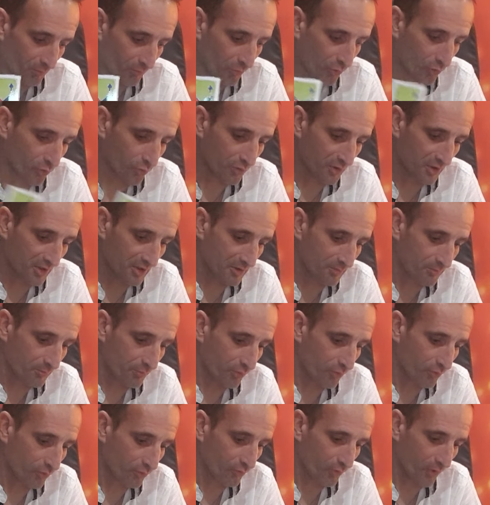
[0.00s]
beaucoup de
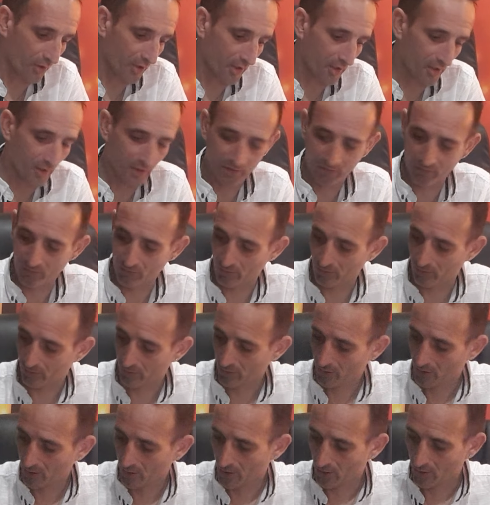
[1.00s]
disputes, voilà. Euh,
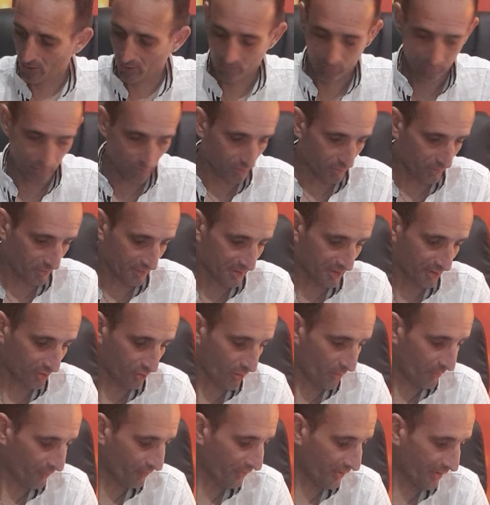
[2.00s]
euh,
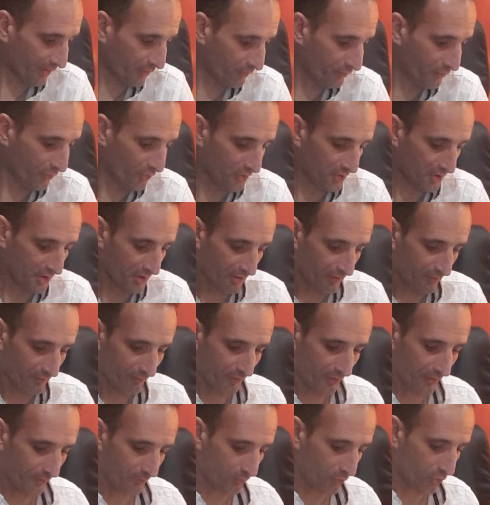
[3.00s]
cet homme va revenir,
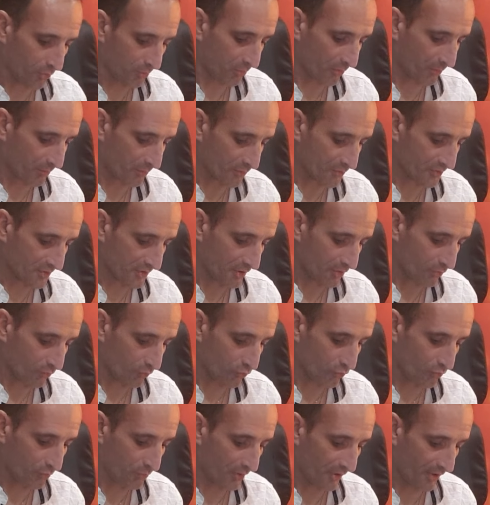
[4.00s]
va vous reproposer. On
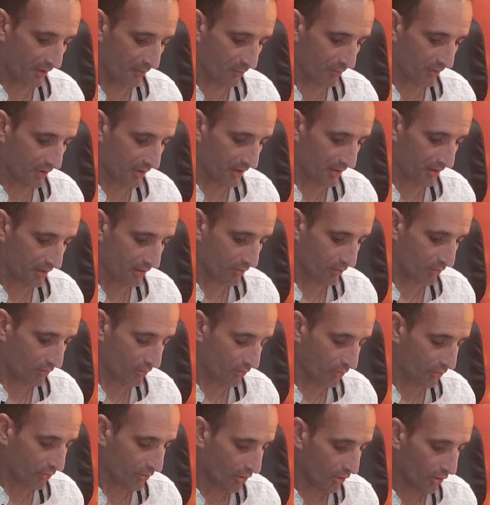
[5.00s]
nous parle, voilà,
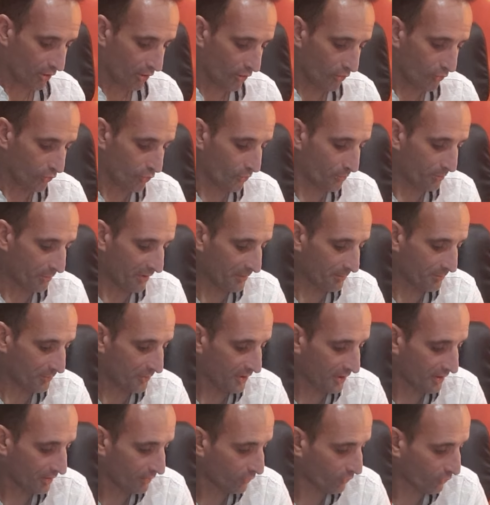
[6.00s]
euh, de
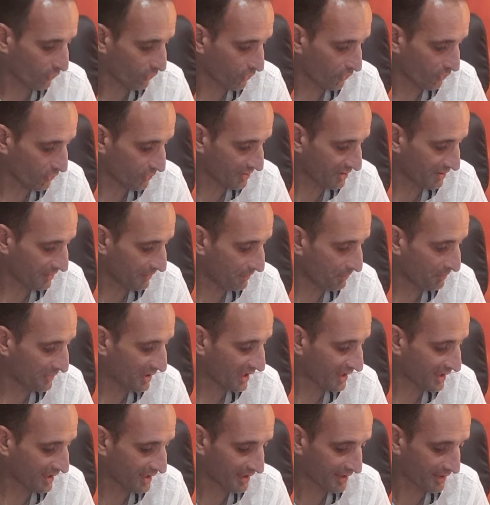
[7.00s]
papier. Donc,
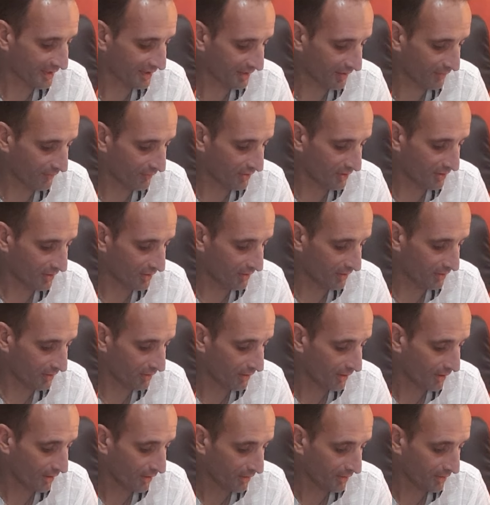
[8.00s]
c'était quelqu'un qui avait des,